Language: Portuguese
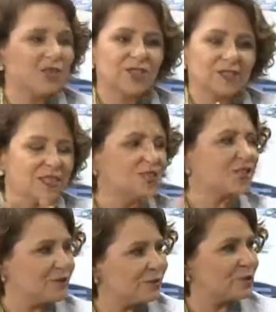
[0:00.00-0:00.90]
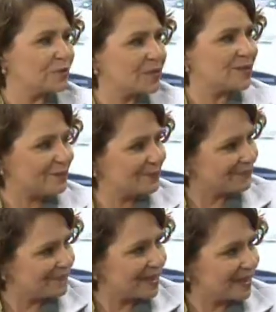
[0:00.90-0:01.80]
ele já está gerando informação,
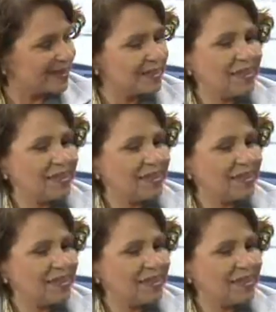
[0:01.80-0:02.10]
é né?